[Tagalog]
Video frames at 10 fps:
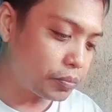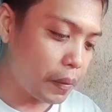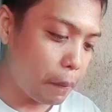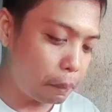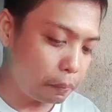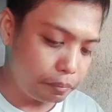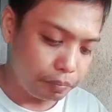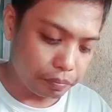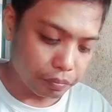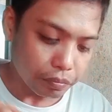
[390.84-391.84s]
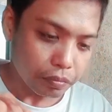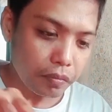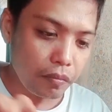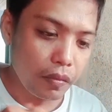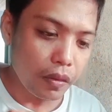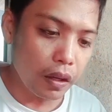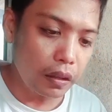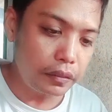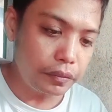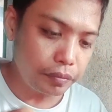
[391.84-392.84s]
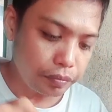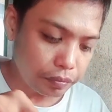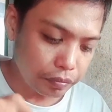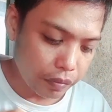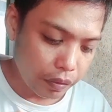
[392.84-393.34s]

alam mo yung papunta ron ha.